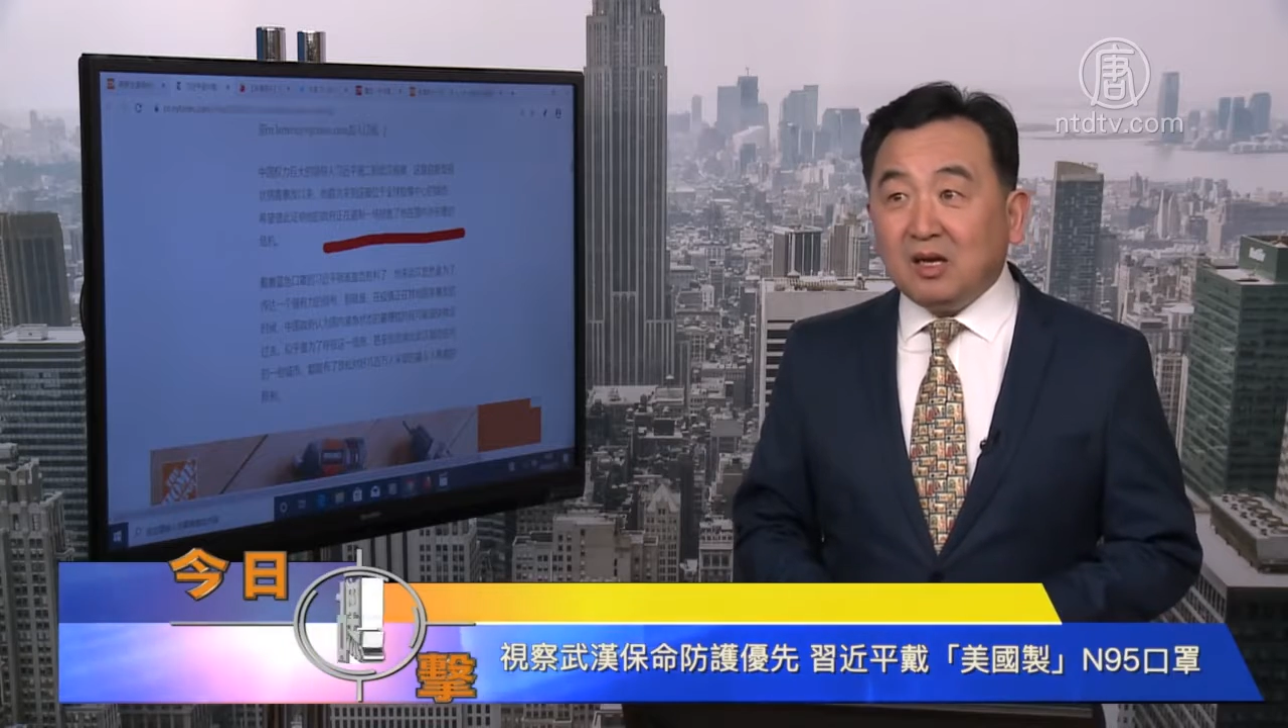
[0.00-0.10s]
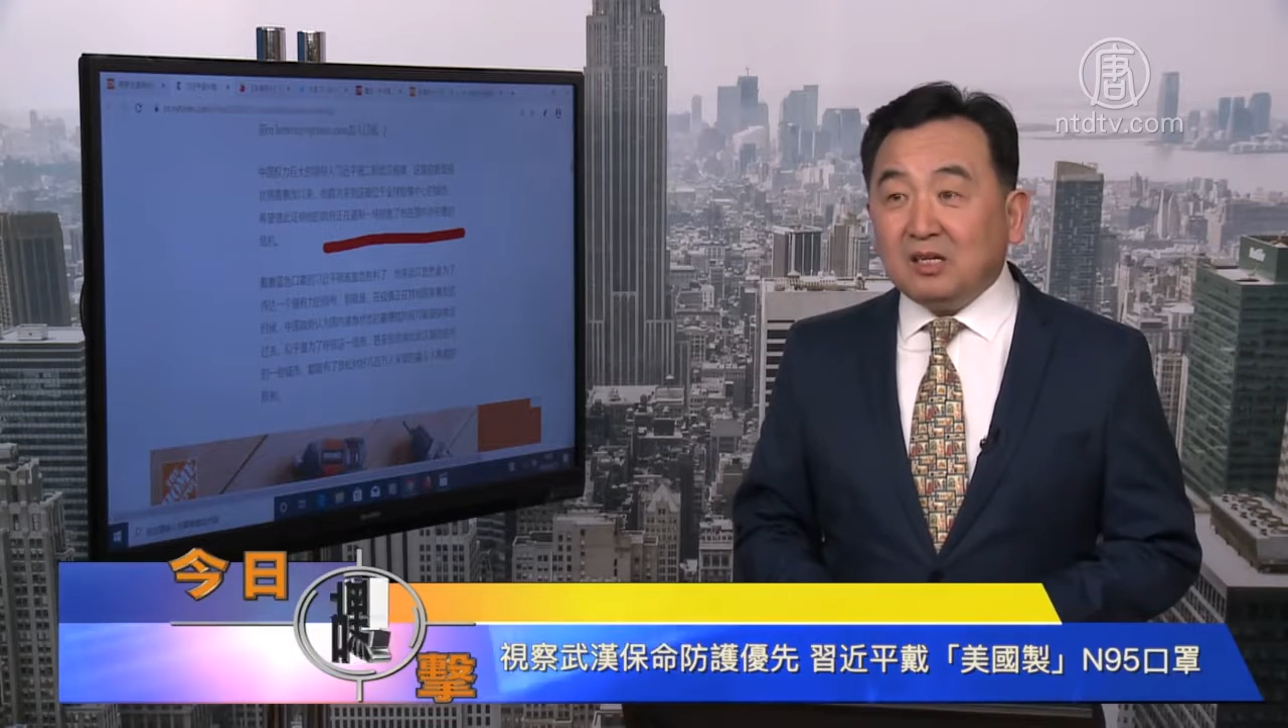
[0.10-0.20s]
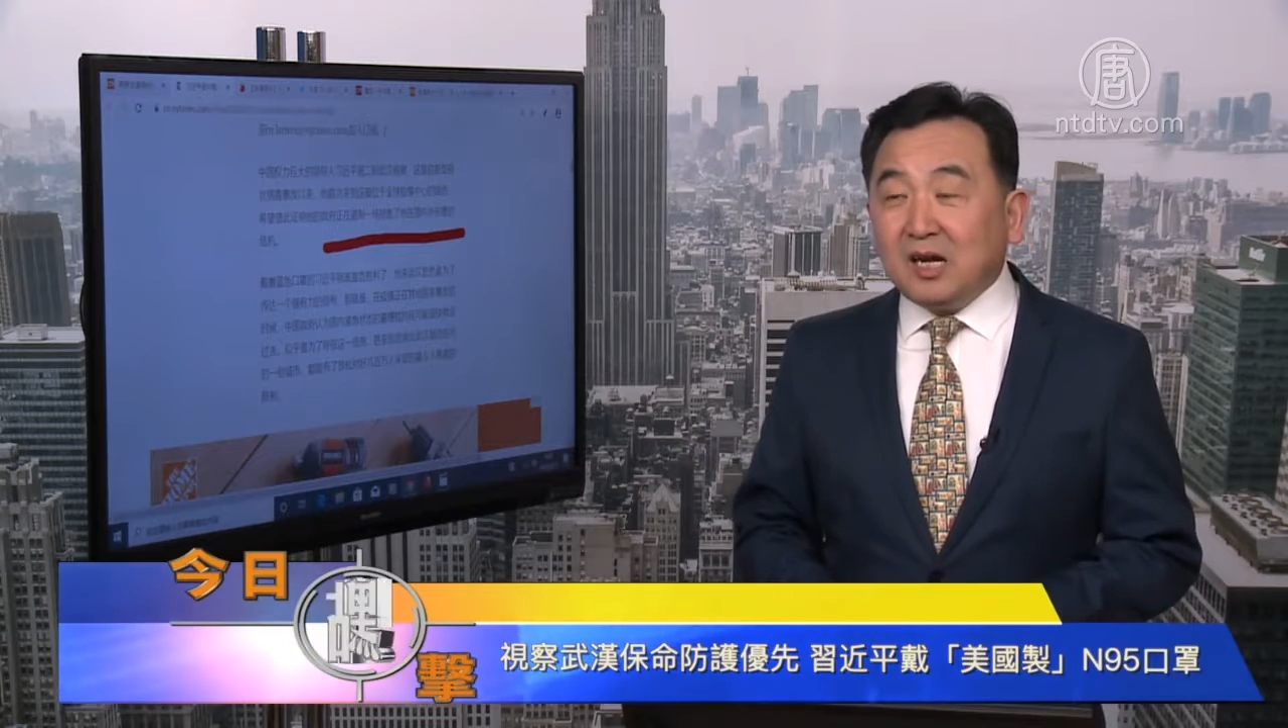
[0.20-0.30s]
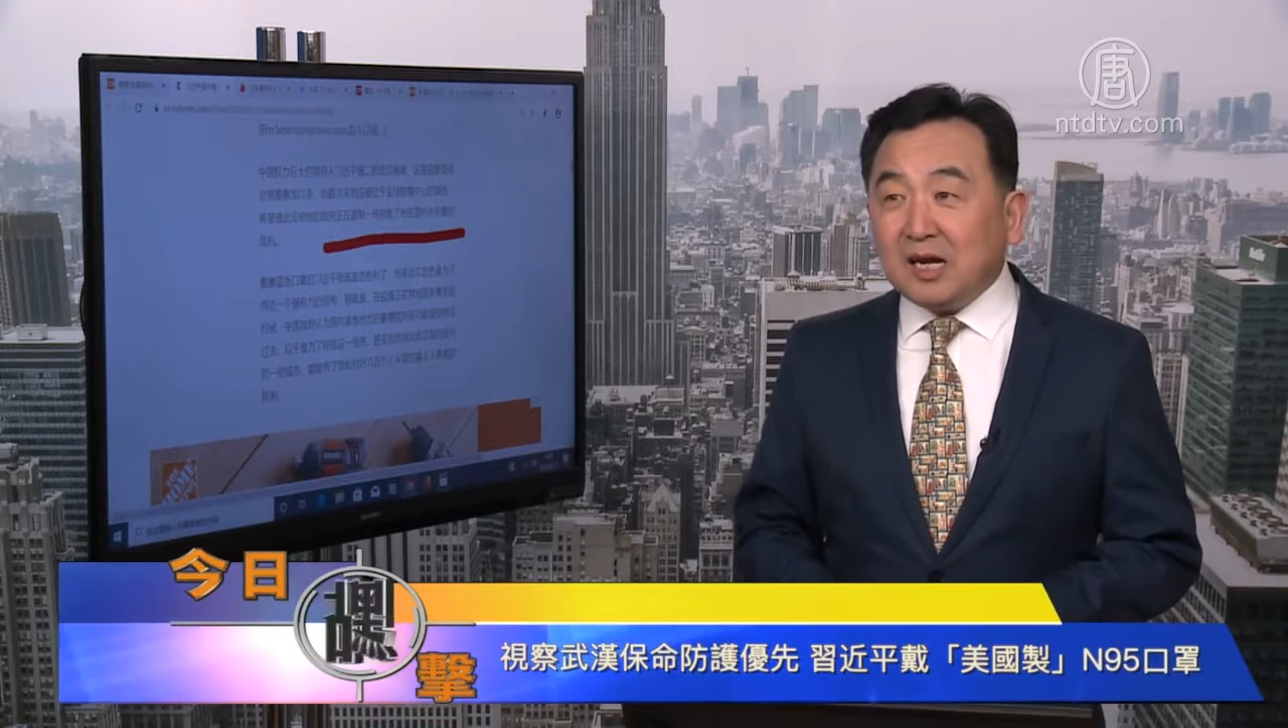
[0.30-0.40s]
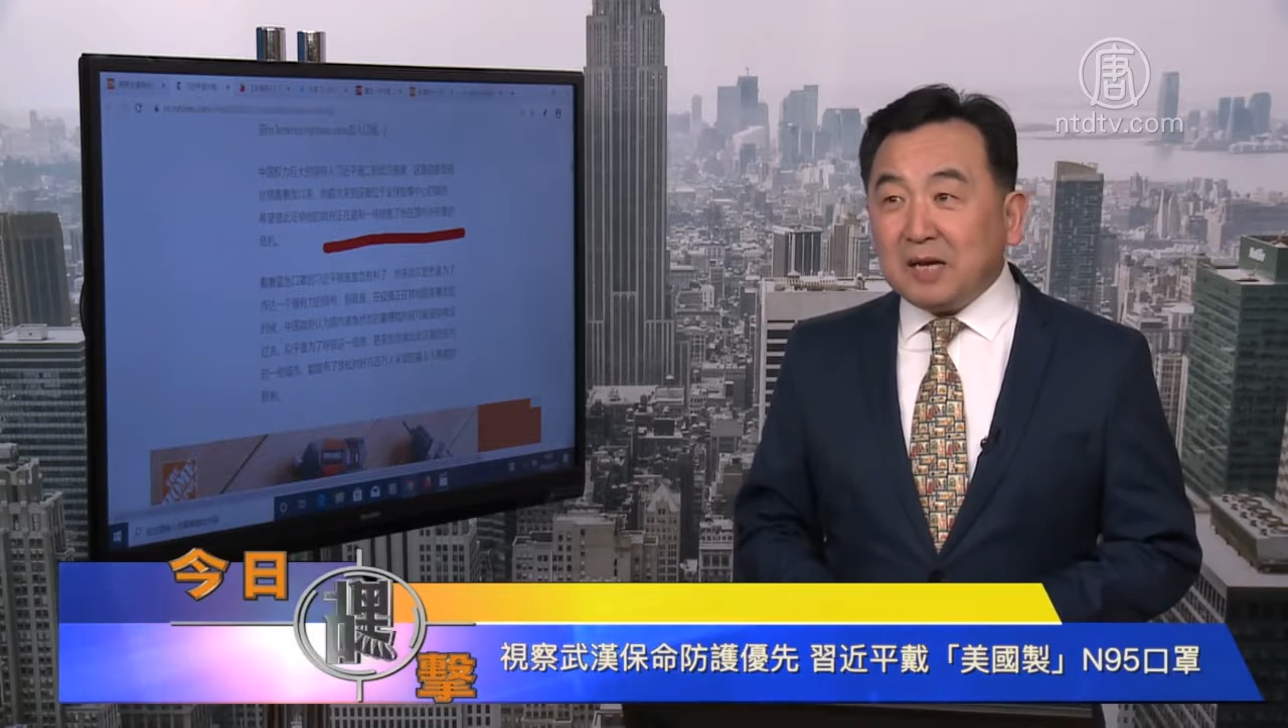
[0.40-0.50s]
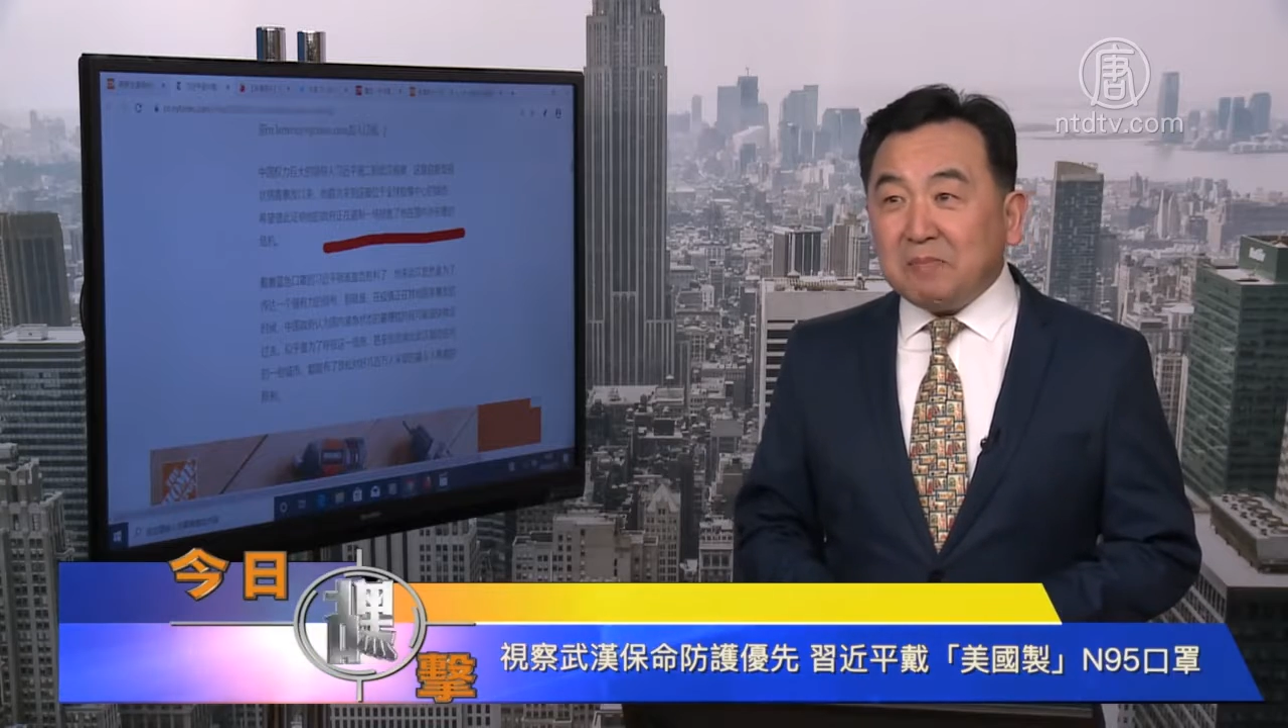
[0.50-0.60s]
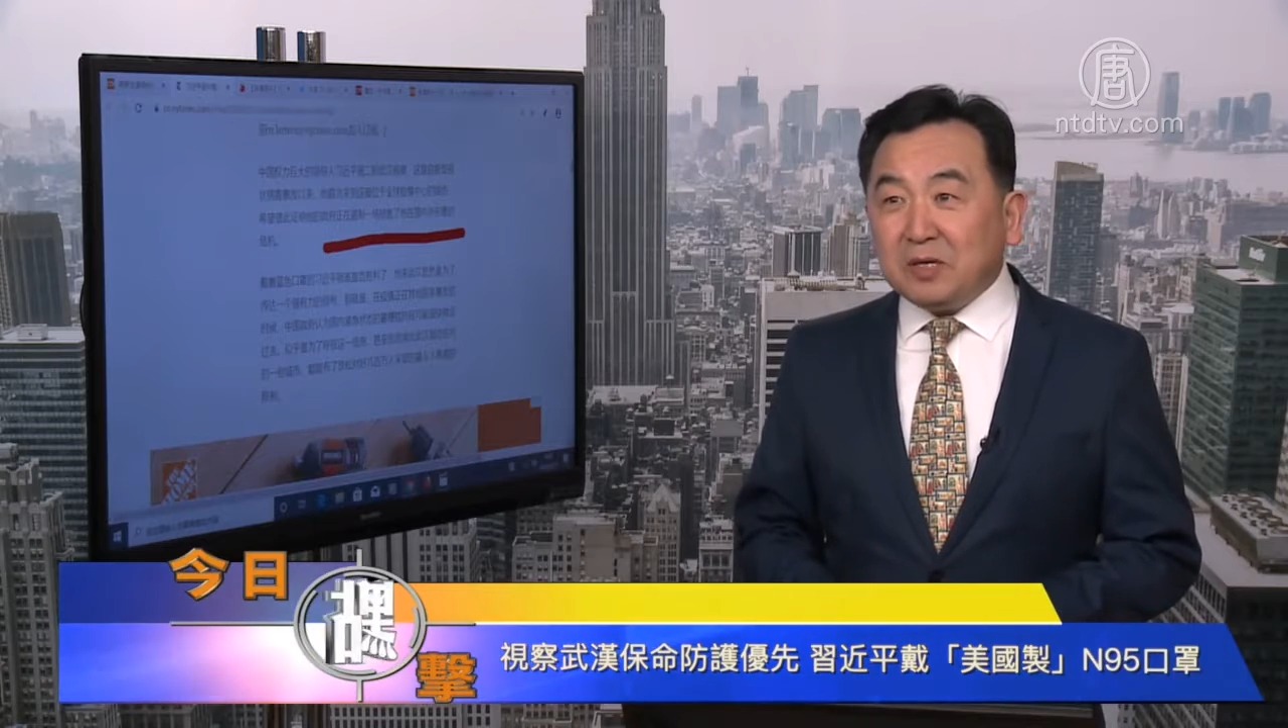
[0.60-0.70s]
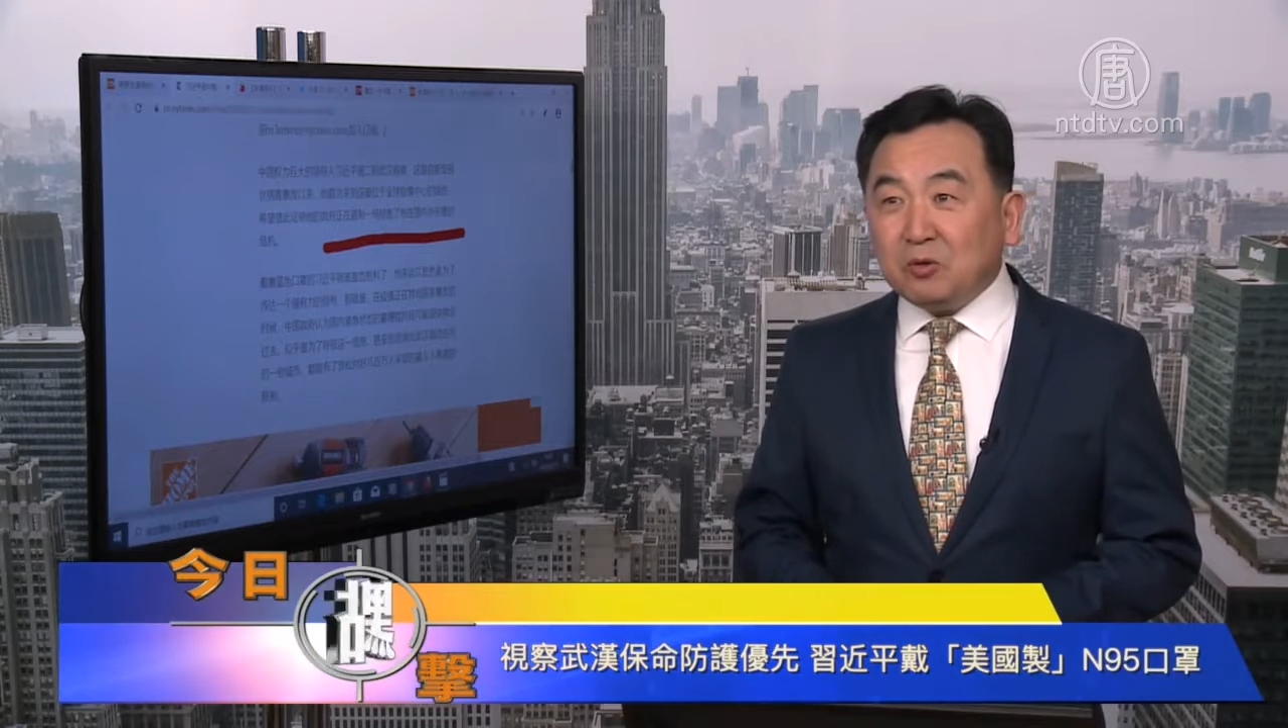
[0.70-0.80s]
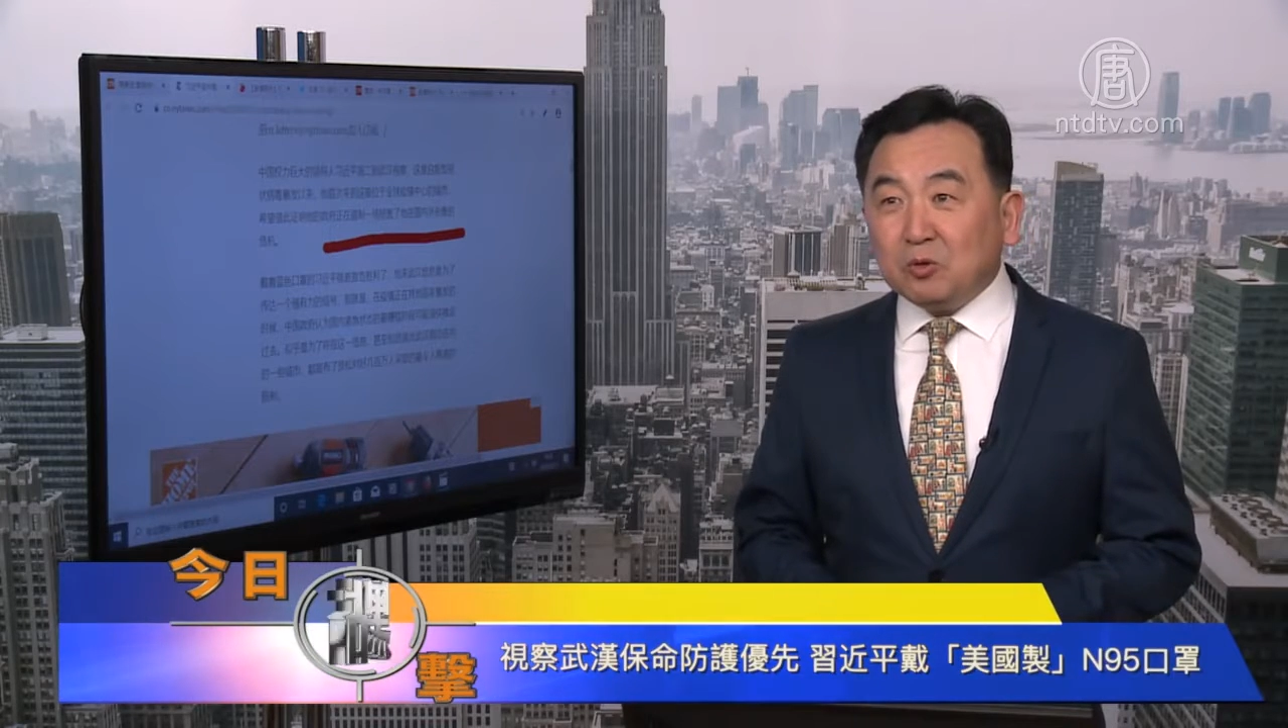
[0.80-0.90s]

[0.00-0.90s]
人类命运